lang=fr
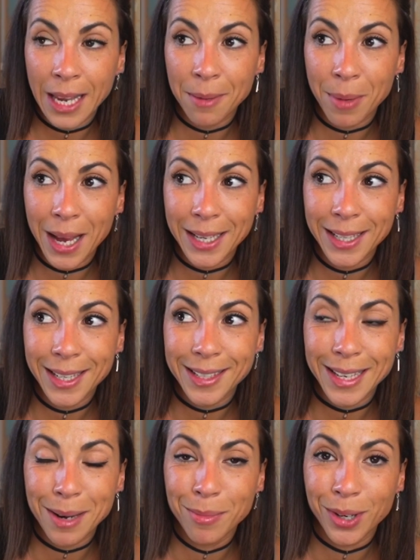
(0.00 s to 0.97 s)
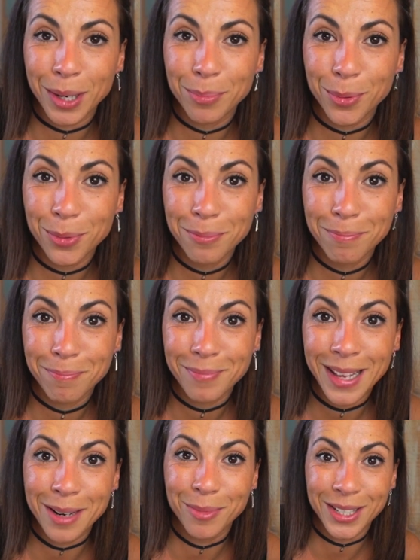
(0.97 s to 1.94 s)
Et Marie, qu'est-ce qu'elle me répond
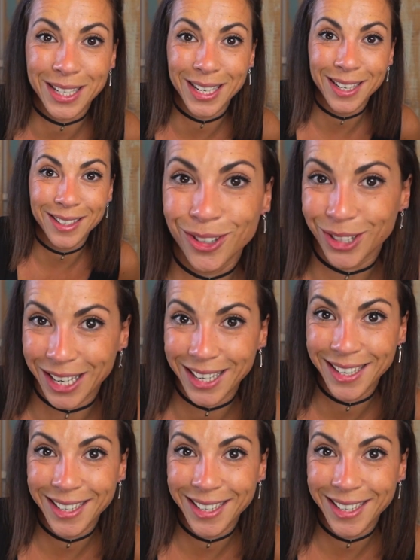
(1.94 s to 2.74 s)
Elle me dit OK,